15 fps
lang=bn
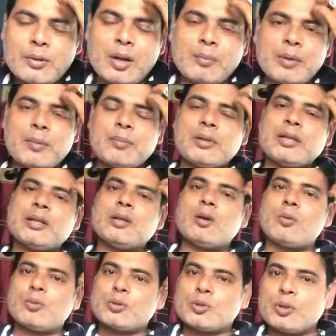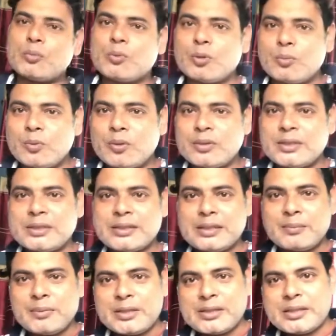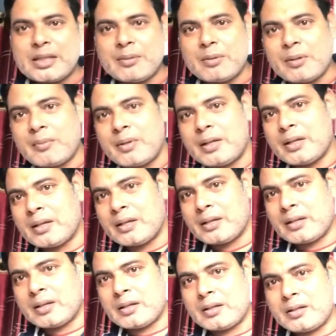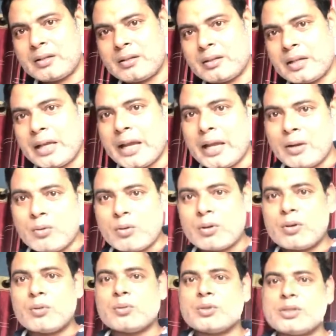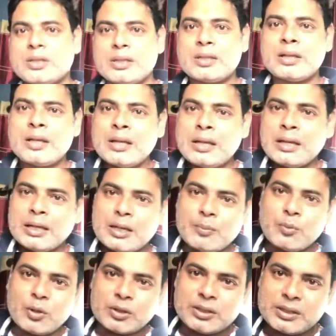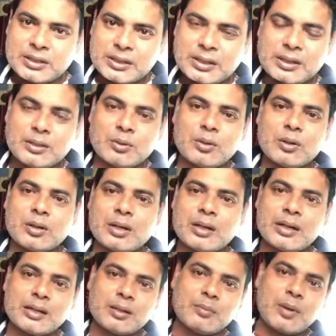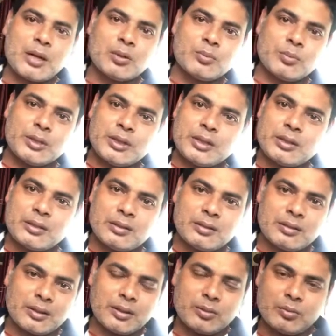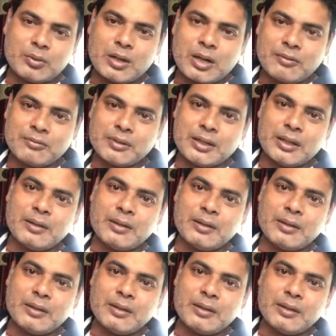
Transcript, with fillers: আমি আপনাদেরকে অবশ্যই বলবো যে সিমেন্স কিভাবে এআই করানো উচিত কি প্রসেস তাদের দরকার একটা ভালো ব্রিডের ইউনো কাফকে